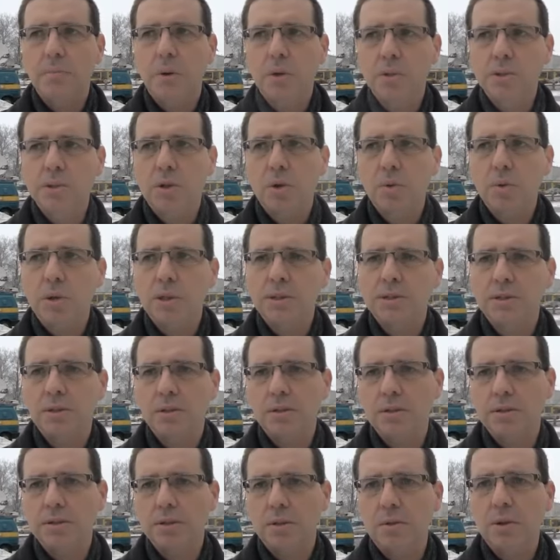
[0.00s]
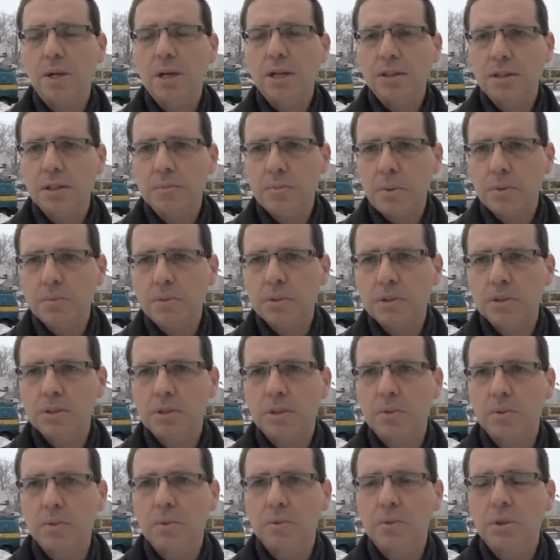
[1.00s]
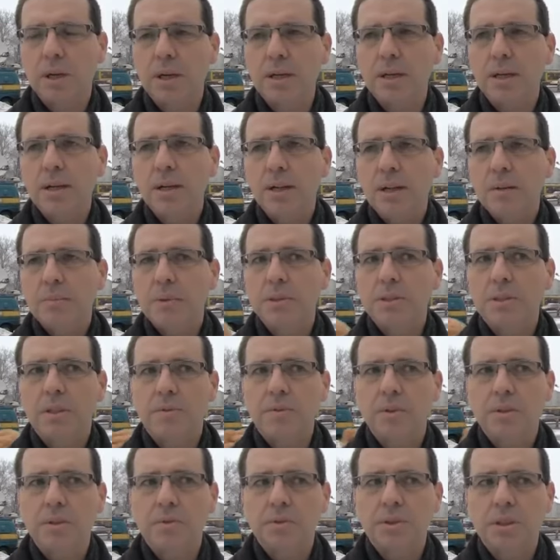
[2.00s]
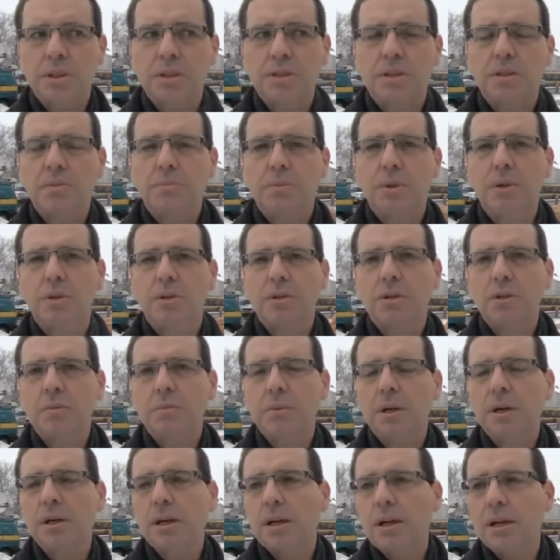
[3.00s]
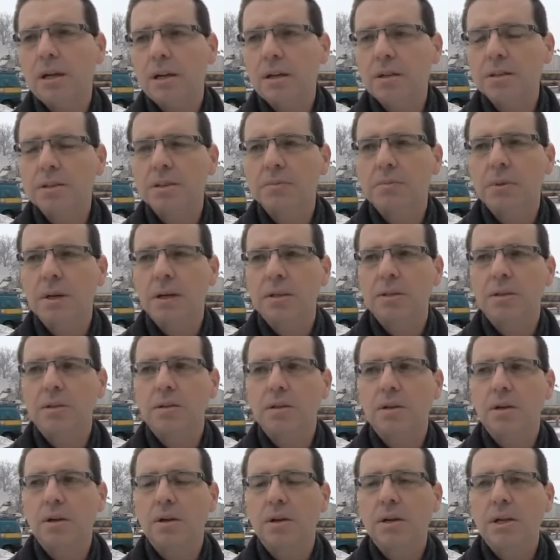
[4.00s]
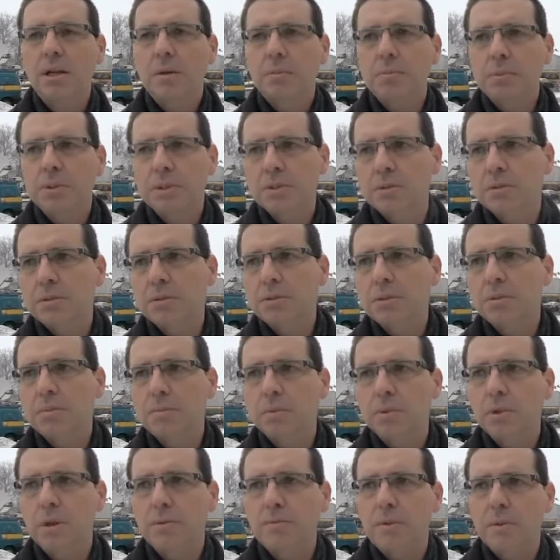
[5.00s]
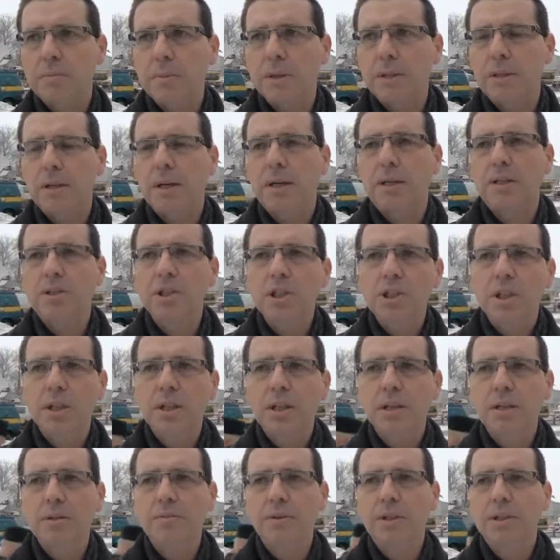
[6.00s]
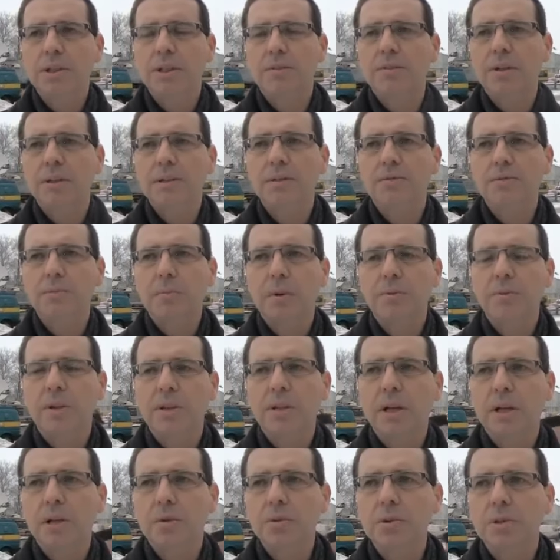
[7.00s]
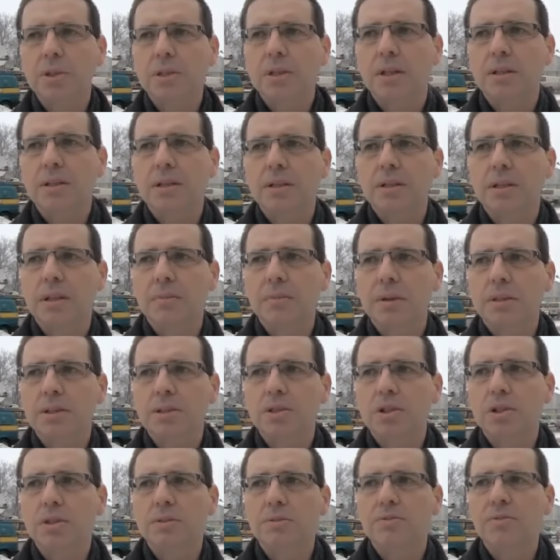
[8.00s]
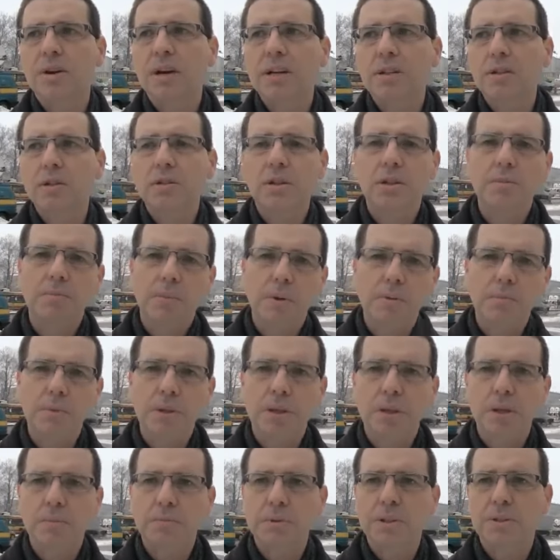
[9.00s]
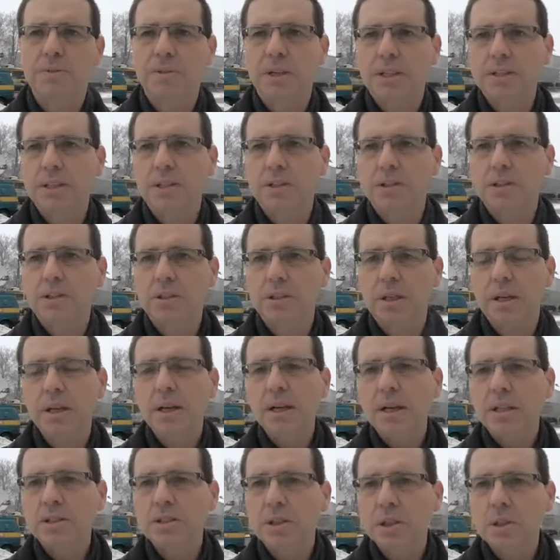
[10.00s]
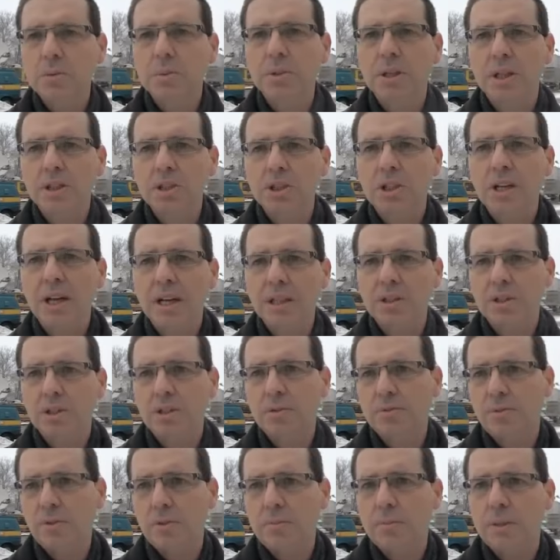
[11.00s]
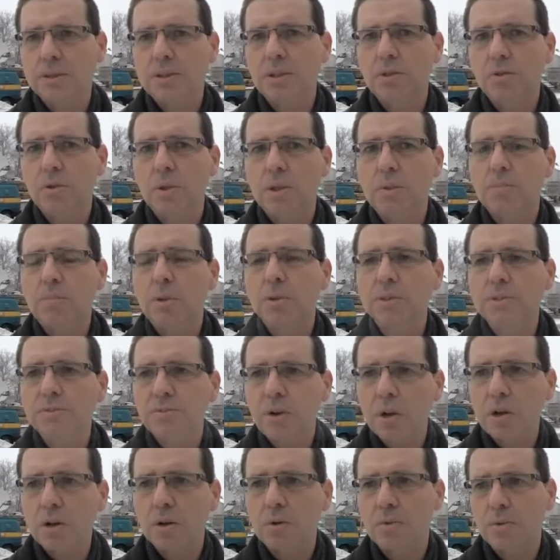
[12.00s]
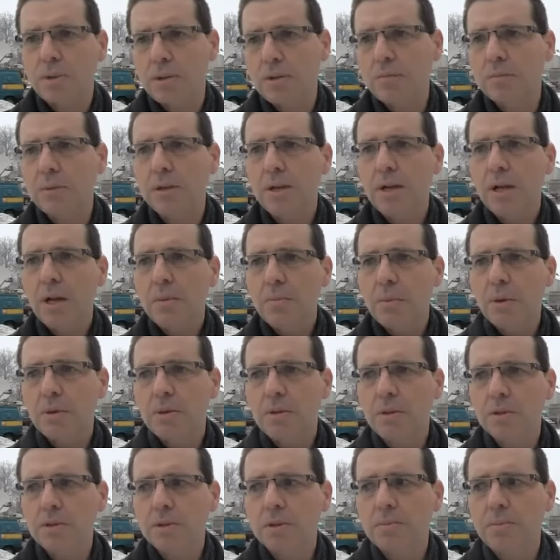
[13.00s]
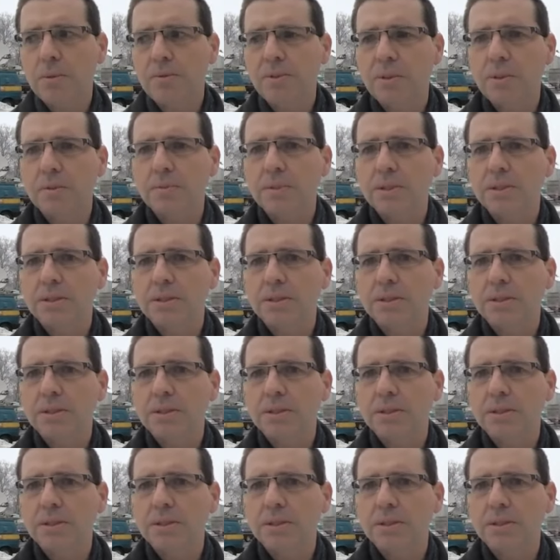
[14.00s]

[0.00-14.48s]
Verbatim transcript: Polską i jej stolicą. Ten pomnik został tutaj postawiony w 1945, a rozebrano go przy budowie metra. Dzisiaj, kiedy warszawiacy wypowiadają się na ten temat, czy warto ten pomnik przywracać, czy nie, chcieliśmy dać gaś informacji, które pozwolą im podjąć odpowiednią